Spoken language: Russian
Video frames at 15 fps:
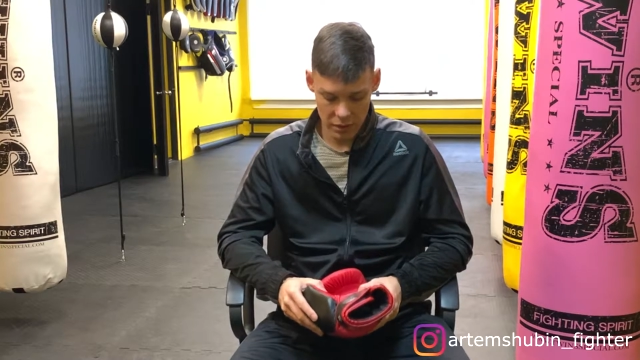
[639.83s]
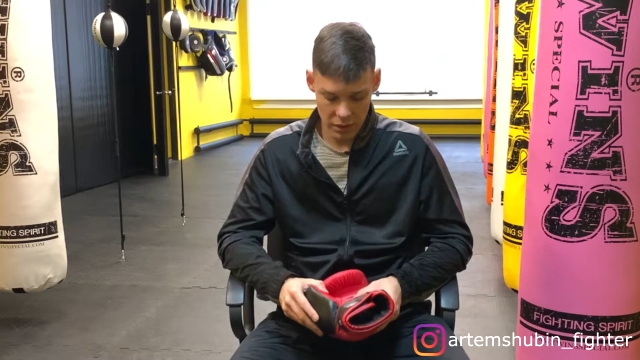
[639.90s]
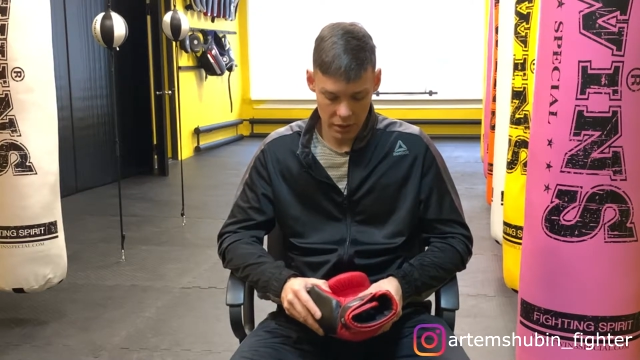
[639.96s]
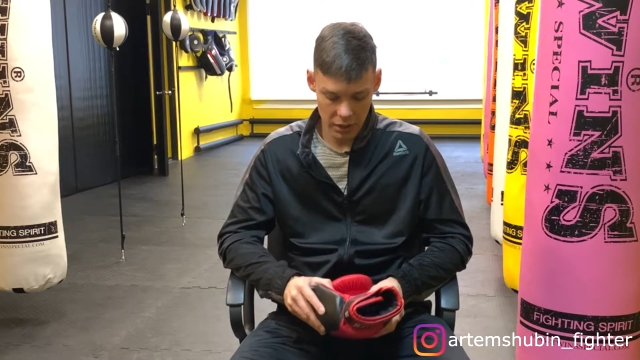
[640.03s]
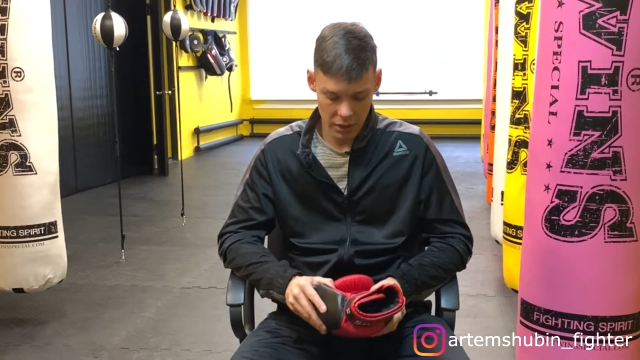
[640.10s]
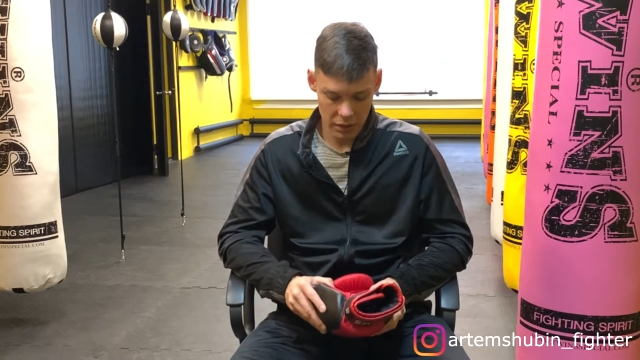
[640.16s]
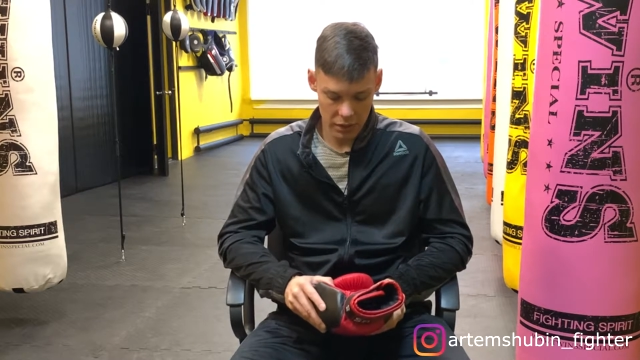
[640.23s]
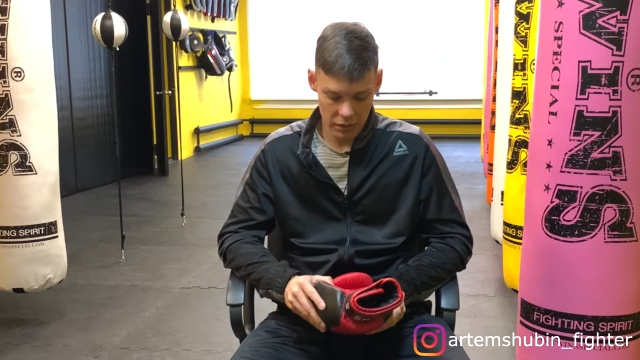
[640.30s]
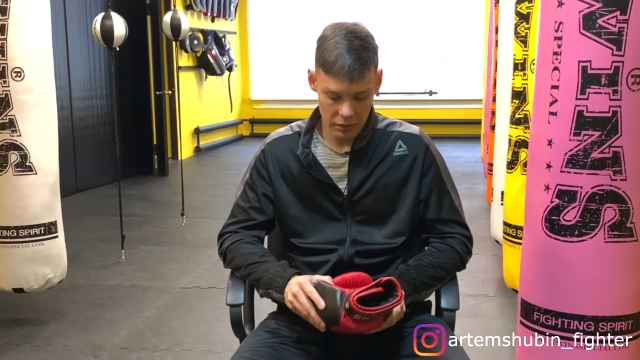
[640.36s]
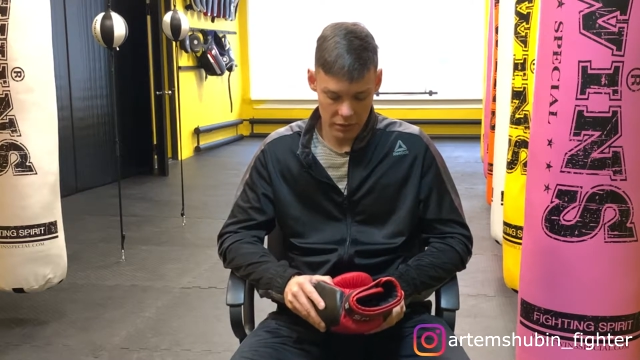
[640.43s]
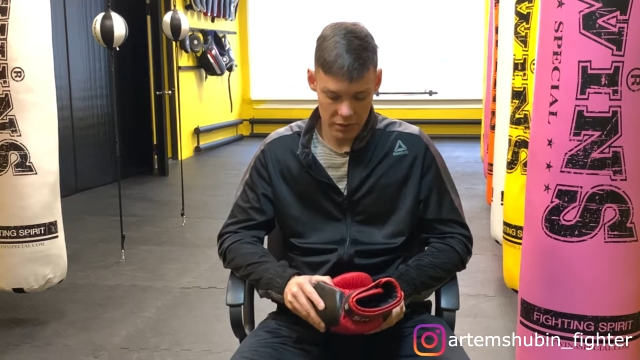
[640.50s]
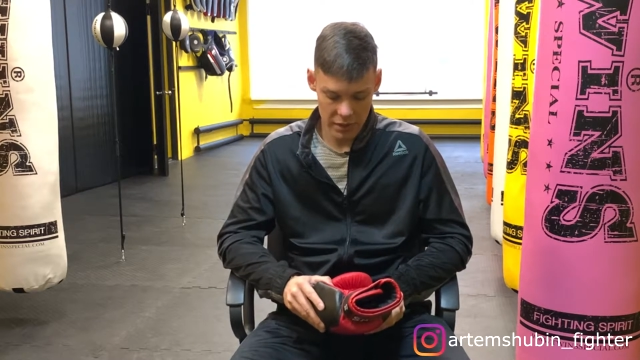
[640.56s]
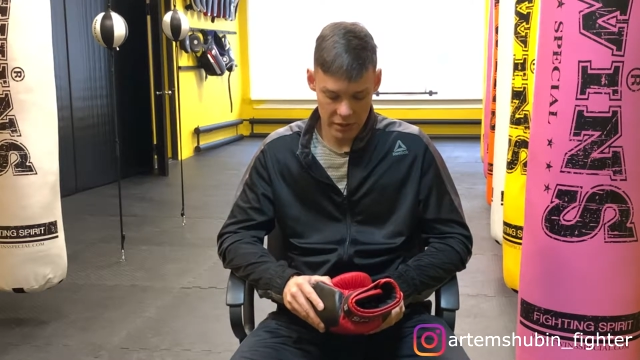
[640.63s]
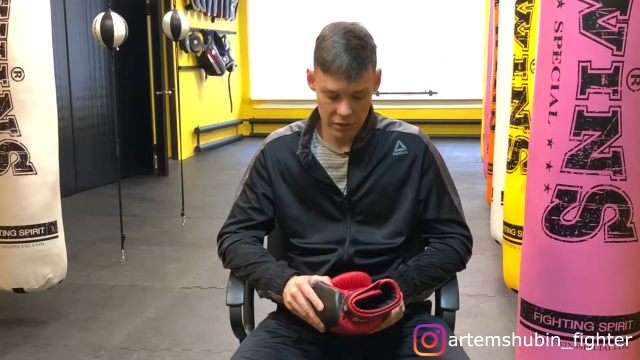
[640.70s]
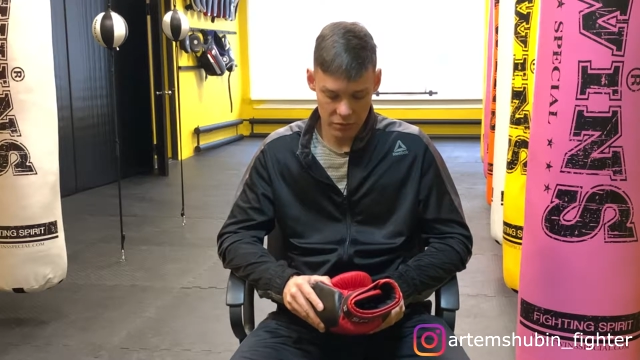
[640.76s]
Конкретно вот
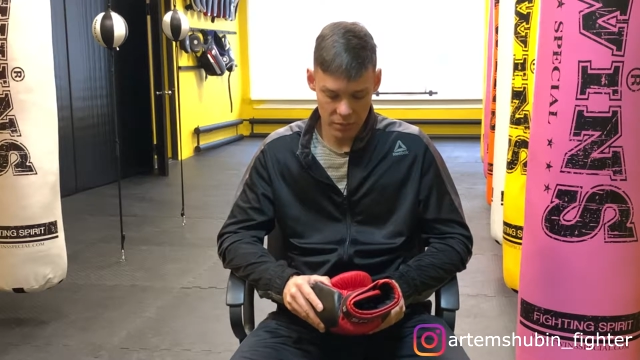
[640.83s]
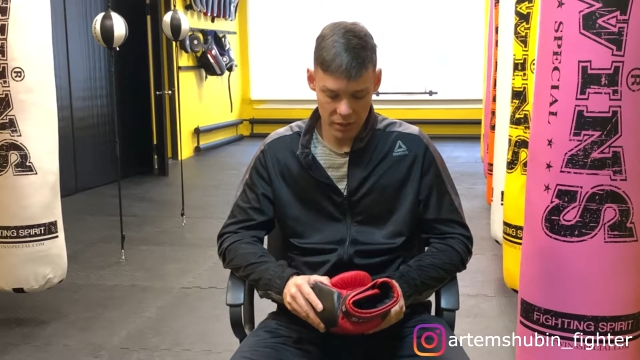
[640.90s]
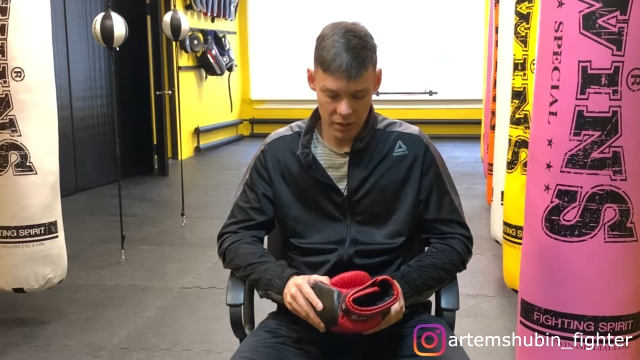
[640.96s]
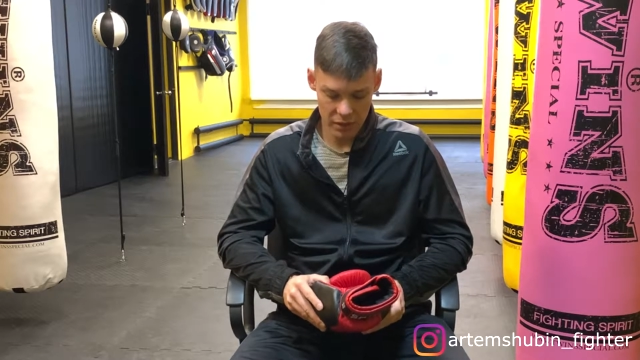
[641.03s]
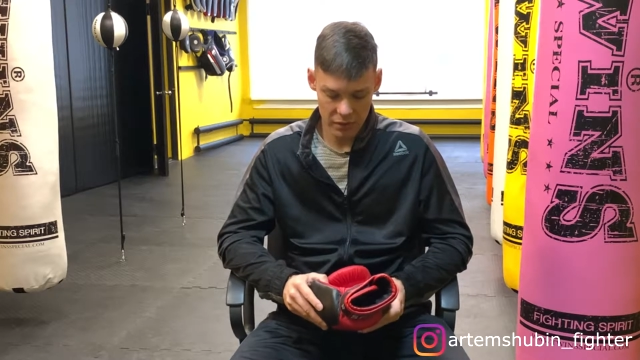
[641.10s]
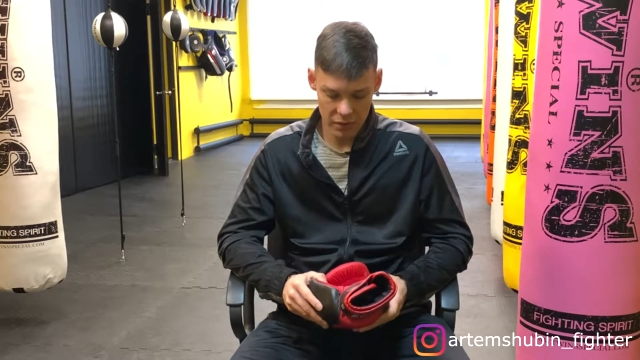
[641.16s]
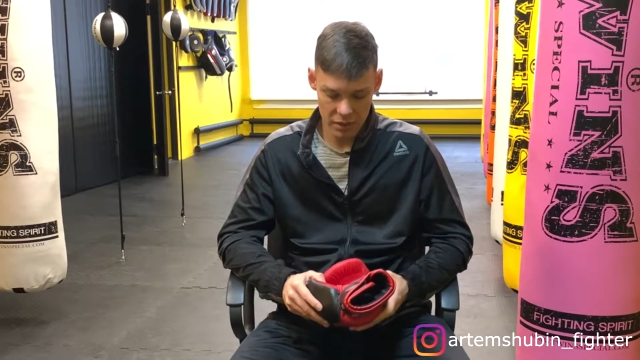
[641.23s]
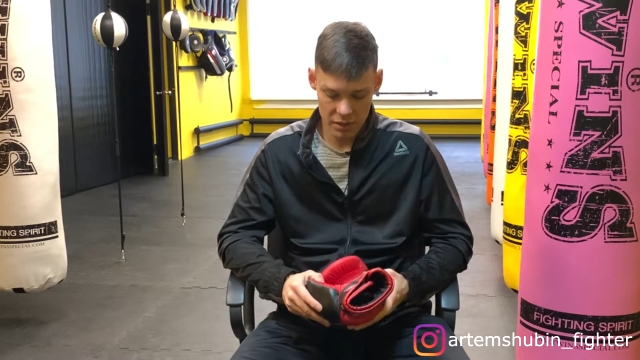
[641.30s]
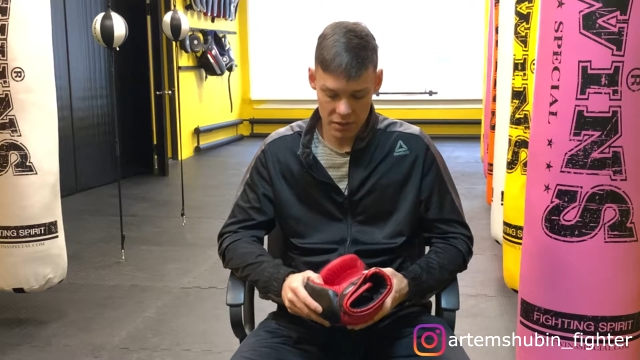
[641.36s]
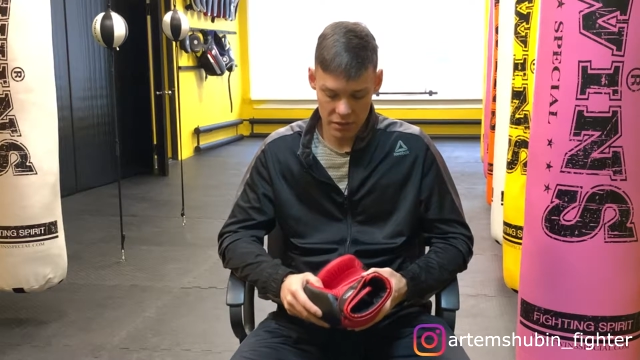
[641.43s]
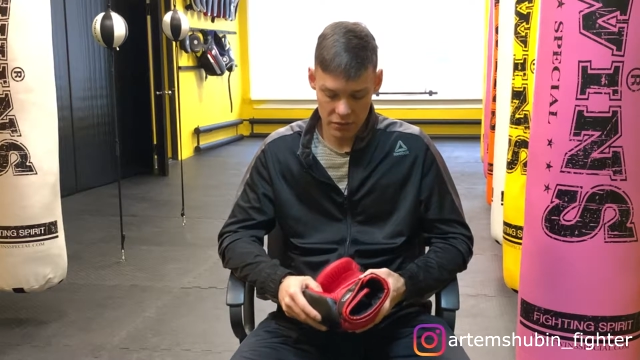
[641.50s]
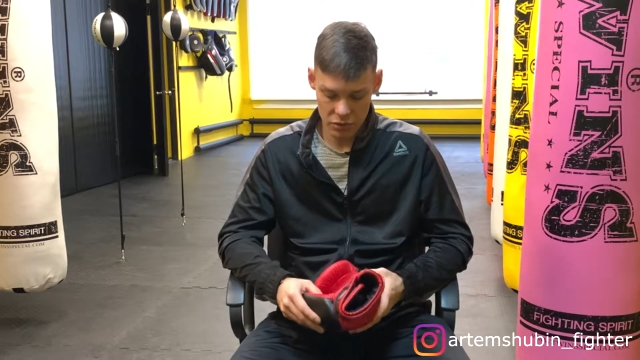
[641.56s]
здесь вот 5 отверстий.